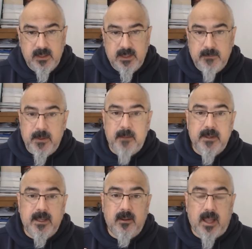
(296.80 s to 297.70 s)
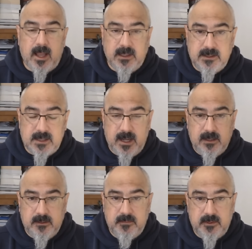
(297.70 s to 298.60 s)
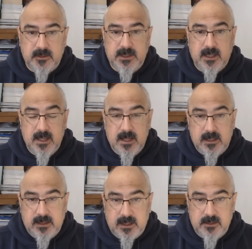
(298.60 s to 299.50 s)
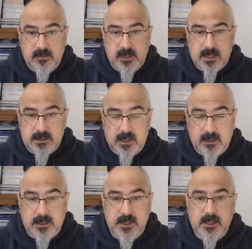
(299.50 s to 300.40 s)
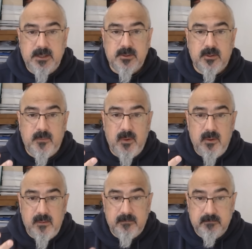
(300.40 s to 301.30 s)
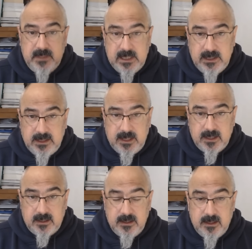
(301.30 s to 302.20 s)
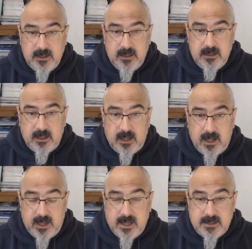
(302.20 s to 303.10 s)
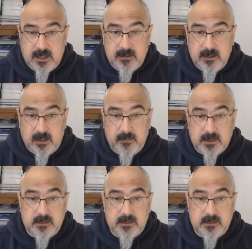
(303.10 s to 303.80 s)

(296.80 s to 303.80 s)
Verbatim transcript: qui permet à Israël d'obtenir des résultats stratégiques sur le plan militaire à Gaza. Hein, parce